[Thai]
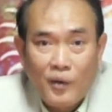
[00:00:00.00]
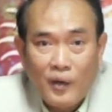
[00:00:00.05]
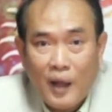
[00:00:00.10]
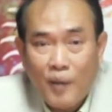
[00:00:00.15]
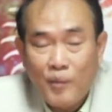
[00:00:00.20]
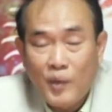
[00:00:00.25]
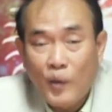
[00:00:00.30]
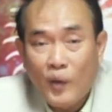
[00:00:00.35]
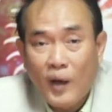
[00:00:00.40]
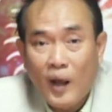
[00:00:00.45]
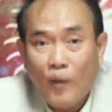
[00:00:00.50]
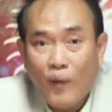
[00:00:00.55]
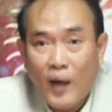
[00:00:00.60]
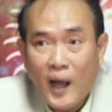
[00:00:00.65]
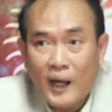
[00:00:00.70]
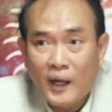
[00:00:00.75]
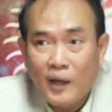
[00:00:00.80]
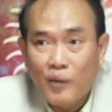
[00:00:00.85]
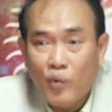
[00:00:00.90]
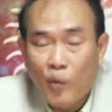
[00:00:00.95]
ถ้ามีเวลาว่า
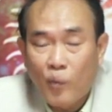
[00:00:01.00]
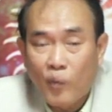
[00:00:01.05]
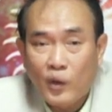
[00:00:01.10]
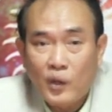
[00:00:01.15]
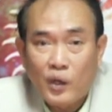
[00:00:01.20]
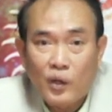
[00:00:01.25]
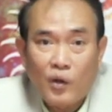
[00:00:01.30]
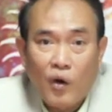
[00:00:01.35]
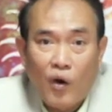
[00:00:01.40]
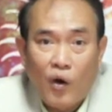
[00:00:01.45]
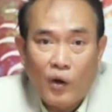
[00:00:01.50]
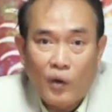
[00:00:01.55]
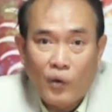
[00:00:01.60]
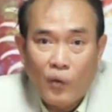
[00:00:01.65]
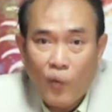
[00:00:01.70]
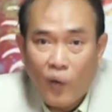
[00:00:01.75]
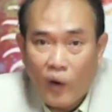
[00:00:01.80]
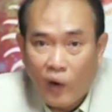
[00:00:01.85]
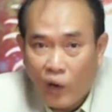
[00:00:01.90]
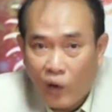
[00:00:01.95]
งเนี่ยผมก็จะถอดด
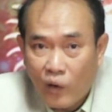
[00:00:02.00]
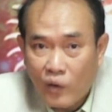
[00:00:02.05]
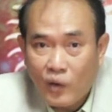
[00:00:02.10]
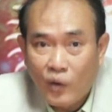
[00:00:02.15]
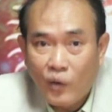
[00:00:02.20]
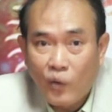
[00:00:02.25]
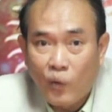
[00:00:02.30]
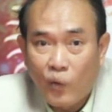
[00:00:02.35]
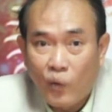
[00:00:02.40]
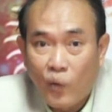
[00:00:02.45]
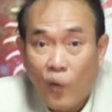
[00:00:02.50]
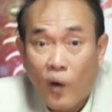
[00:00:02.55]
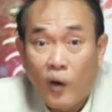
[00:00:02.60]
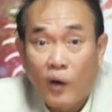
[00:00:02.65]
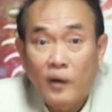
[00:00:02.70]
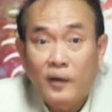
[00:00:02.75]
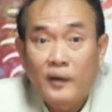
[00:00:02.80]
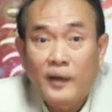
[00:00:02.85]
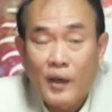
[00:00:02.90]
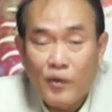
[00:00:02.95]
วงแล้วก็จะดูดวง
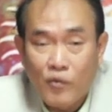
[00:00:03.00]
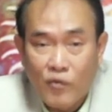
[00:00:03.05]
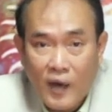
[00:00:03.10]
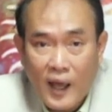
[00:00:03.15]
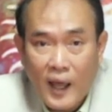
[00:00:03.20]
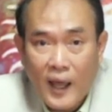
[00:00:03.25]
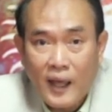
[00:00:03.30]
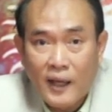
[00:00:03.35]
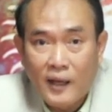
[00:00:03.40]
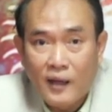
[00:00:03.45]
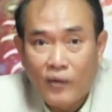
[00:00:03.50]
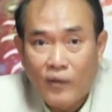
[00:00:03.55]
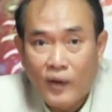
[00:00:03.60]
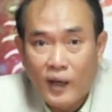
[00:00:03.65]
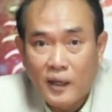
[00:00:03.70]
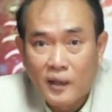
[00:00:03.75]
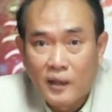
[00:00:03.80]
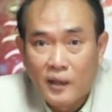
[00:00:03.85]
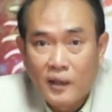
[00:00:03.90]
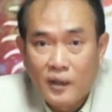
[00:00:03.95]
เก็บไว้ให้เลย
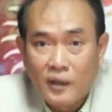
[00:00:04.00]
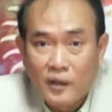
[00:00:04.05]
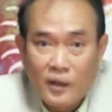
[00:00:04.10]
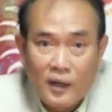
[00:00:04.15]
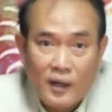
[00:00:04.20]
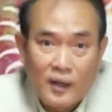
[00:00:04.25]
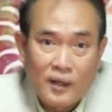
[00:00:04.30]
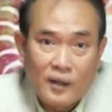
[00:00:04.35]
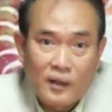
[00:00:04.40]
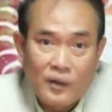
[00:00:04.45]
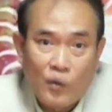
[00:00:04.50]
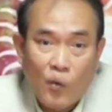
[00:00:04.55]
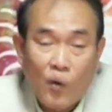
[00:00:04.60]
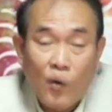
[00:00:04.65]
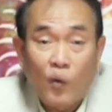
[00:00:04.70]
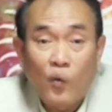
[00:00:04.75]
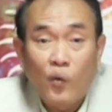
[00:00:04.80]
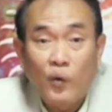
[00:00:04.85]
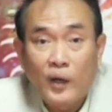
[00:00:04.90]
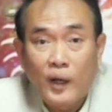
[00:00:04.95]
ว่าดวง
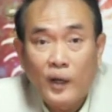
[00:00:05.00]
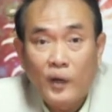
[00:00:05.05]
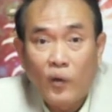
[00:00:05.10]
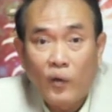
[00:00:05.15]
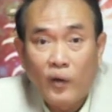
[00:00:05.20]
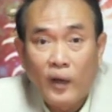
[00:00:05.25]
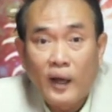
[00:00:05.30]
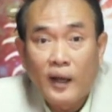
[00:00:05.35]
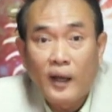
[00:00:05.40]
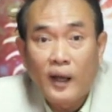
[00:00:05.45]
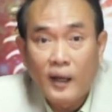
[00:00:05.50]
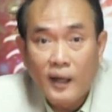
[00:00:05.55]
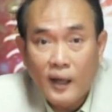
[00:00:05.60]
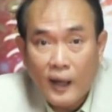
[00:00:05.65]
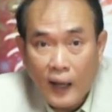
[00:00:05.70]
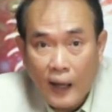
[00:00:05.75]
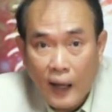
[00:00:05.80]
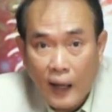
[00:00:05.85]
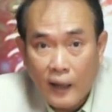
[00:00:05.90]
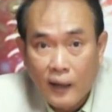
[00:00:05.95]
คุณเนี่ยโดดเด่นในเรื่อง
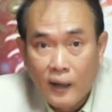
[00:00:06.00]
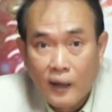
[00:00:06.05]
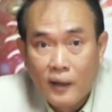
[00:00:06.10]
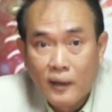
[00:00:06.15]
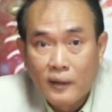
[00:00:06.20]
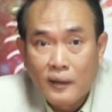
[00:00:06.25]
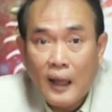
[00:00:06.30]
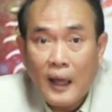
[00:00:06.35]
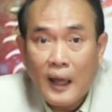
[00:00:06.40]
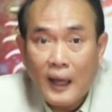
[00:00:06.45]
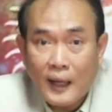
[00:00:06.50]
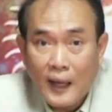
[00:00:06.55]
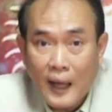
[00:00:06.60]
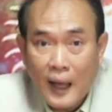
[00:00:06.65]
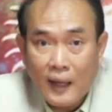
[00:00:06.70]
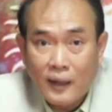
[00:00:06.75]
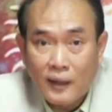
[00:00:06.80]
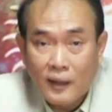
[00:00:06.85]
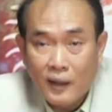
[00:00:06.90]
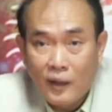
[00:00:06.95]
อะไร ถ้า
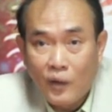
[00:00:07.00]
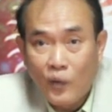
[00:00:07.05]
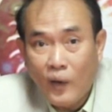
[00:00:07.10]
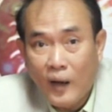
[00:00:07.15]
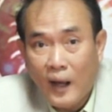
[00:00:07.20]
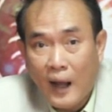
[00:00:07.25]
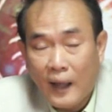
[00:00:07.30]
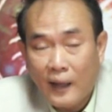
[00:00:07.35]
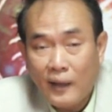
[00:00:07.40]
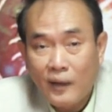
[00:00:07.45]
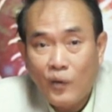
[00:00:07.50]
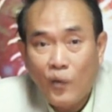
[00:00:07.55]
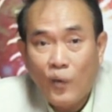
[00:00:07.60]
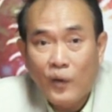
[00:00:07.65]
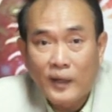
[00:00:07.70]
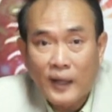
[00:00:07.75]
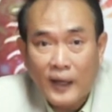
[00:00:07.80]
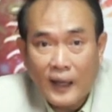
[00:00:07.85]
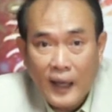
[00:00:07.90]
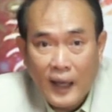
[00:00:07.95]
การเงินรั่วไหล คว
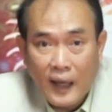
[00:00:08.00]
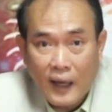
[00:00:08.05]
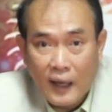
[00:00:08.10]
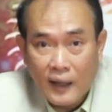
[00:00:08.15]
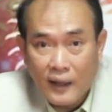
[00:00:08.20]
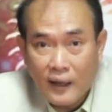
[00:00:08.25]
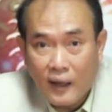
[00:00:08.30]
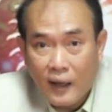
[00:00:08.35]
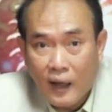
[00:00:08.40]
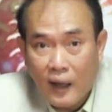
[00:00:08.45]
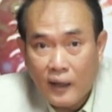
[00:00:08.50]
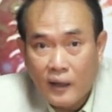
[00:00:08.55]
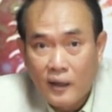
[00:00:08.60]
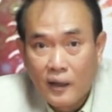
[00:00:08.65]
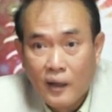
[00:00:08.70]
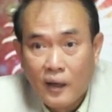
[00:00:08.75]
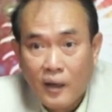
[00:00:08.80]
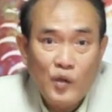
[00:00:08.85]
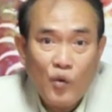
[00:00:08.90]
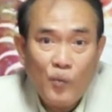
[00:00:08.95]
รจะแก้ไขยังไง
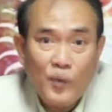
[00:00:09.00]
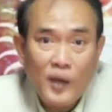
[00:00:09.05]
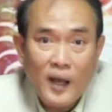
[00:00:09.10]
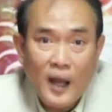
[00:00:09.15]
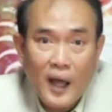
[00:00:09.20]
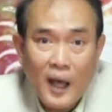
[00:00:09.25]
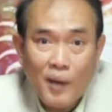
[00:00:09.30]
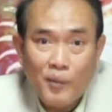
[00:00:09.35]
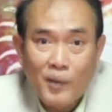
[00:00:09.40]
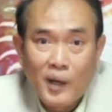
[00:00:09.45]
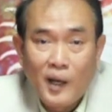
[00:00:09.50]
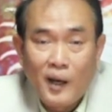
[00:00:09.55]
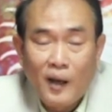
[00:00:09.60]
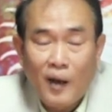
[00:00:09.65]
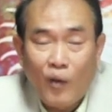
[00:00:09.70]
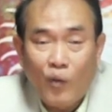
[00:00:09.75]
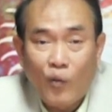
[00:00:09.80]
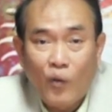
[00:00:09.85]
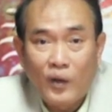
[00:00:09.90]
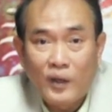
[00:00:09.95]
โชคมีลาบ
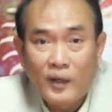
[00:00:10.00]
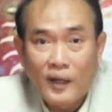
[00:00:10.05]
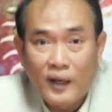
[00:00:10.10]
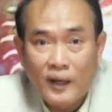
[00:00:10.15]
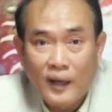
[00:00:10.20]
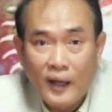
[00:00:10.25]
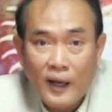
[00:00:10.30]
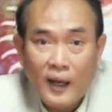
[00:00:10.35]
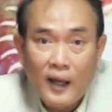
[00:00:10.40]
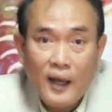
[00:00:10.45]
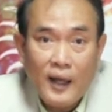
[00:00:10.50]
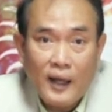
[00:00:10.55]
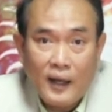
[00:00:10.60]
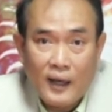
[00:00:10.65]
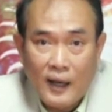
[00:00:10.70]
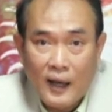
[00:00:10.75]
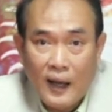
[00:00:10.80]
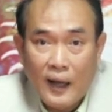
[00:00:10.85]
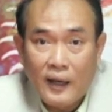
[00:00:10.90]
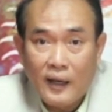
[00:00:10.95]
เราควรจะเน้นเลข
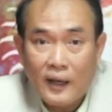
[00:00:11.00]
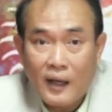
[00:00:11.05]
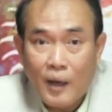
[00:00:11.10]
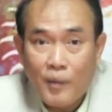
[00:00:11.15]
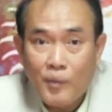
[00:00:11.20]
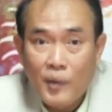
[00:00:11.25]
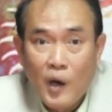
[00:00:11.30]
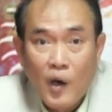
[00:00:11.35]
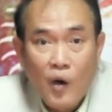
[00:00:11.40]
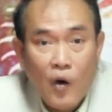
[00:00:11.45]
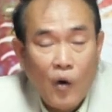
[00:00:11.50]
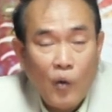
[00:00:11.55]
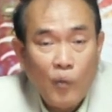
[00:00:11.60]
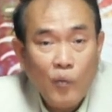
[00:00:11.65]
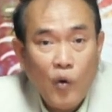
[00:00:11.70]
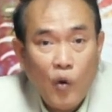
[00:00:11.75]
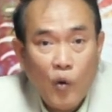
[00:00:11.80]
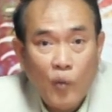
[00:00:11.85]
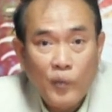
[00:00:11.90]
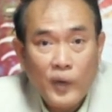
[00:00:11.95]
อะไรนะครับ ของ
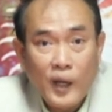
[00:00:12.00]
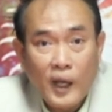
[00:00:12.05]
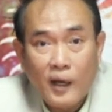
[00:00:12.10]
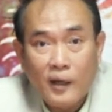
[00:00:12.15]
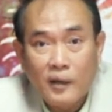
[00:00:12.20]
ผมเนี่